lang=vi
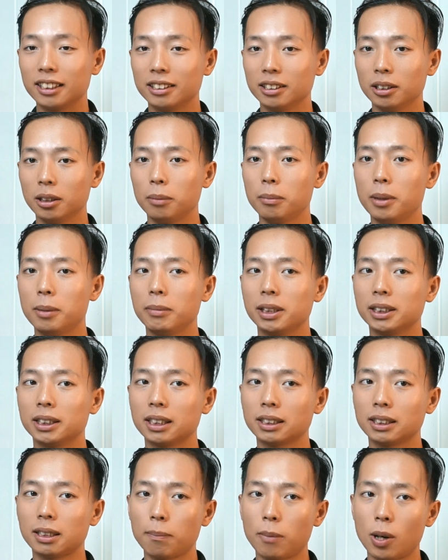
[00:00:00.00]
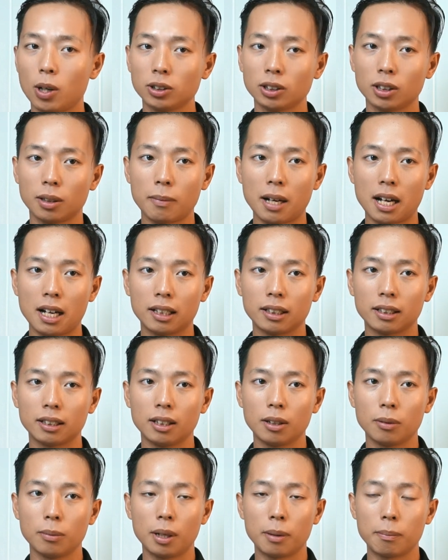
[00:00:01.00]
nhưng mà bên mình sẽ support cho bạn
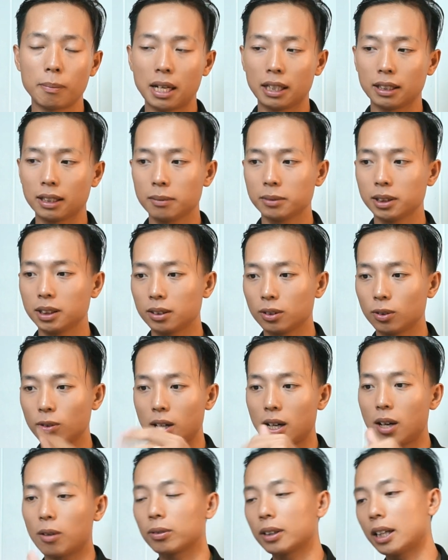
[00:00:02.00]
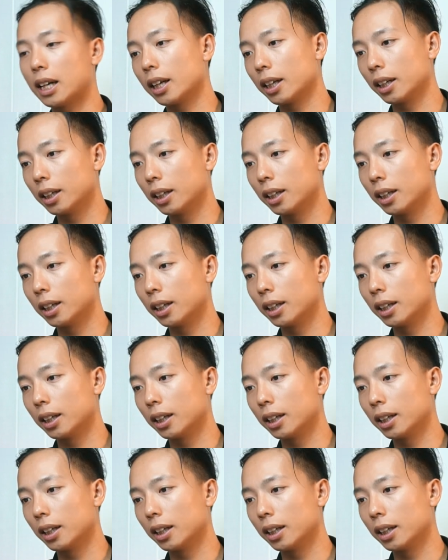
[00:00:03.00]
nếu mà bạn tham dự khóa học này.